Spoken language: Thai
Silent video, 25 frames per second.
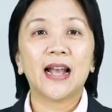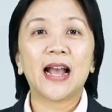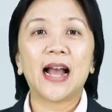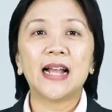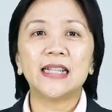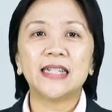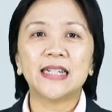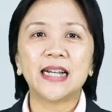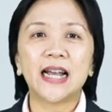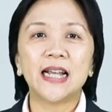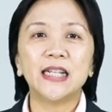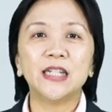
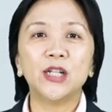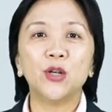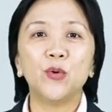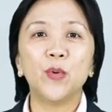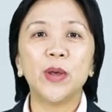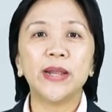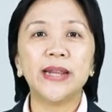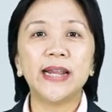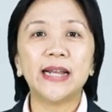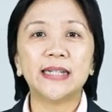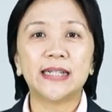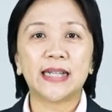การใช้ชี
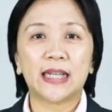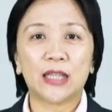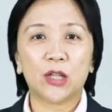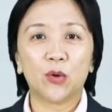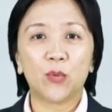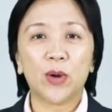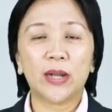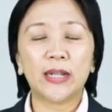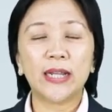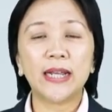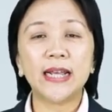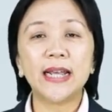วิตในศต
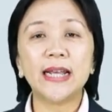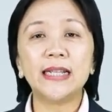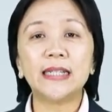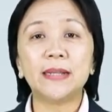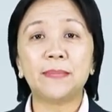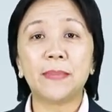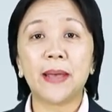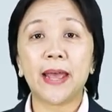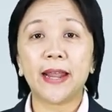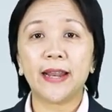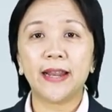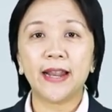วรรษที่
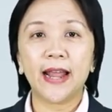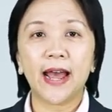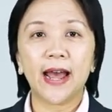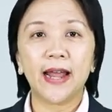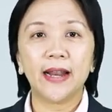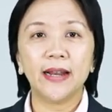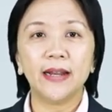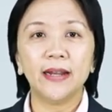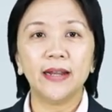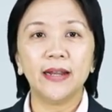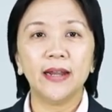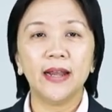21
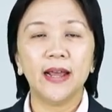นั้น